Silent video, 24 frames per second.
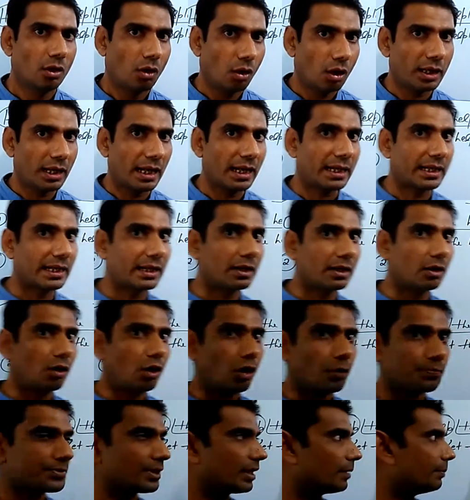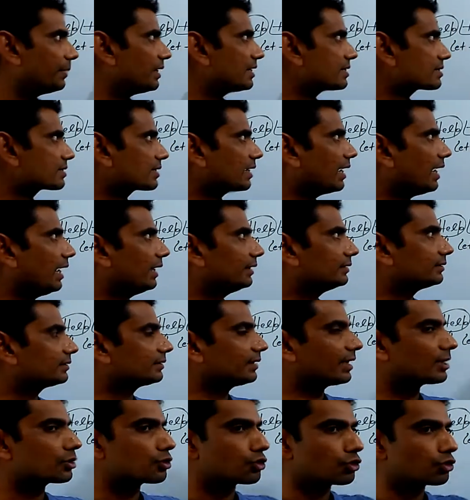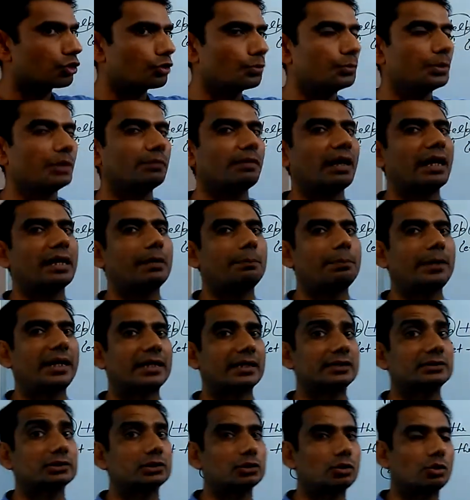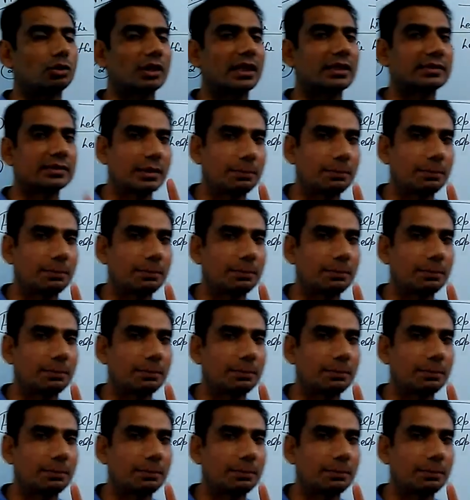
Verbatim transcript: और अगर ऑप्शन में इसका आंसर शुडवी वाले पैटर्न से होगा